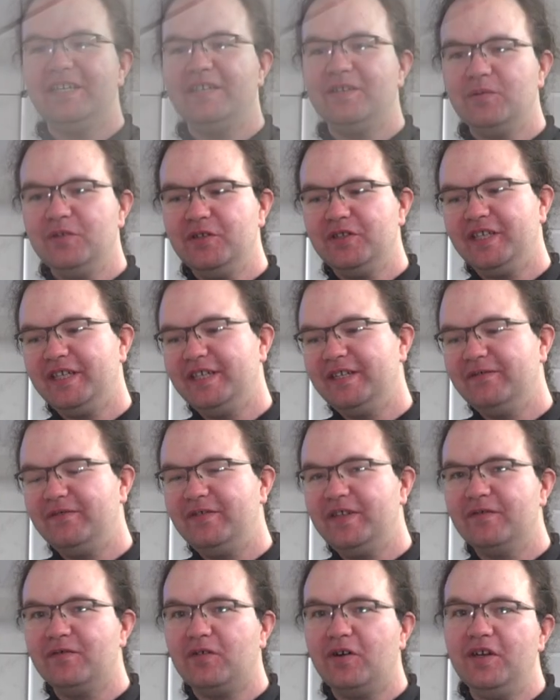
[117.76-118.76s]
Ich wünsche Ihnen
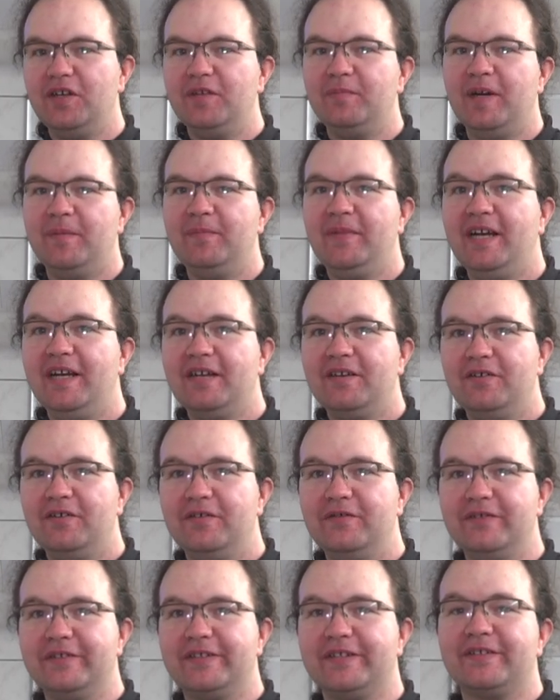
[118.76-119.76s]
viel Freude beim
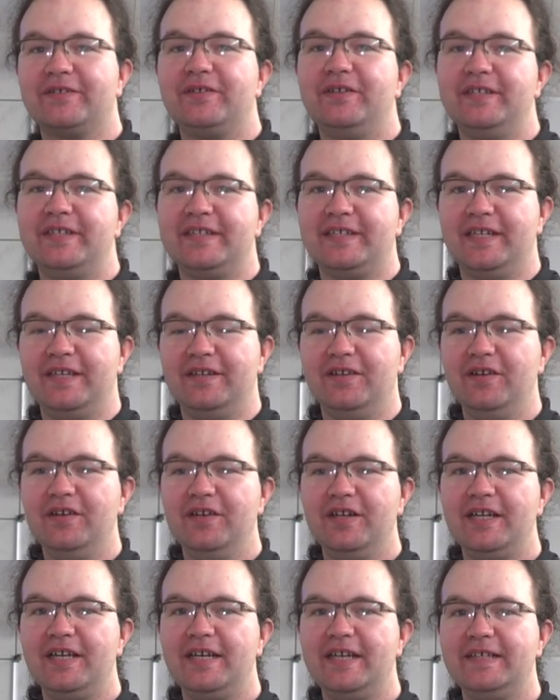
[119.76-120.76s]
Nachkochen unseres Kreuztan
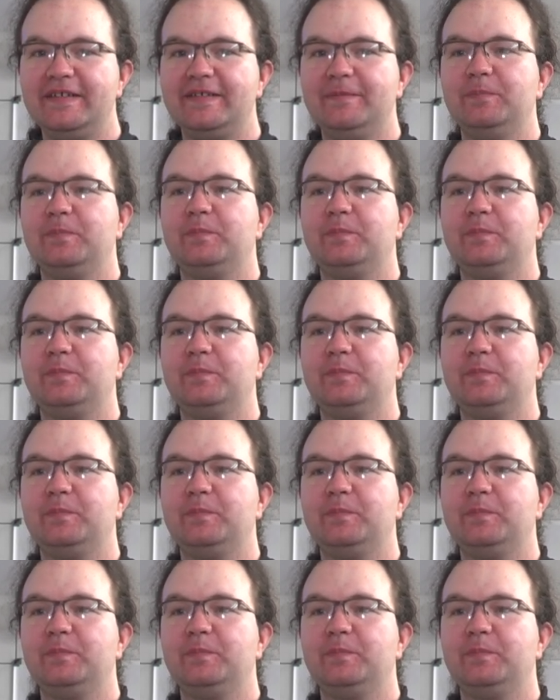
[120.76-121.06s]
Neunerleis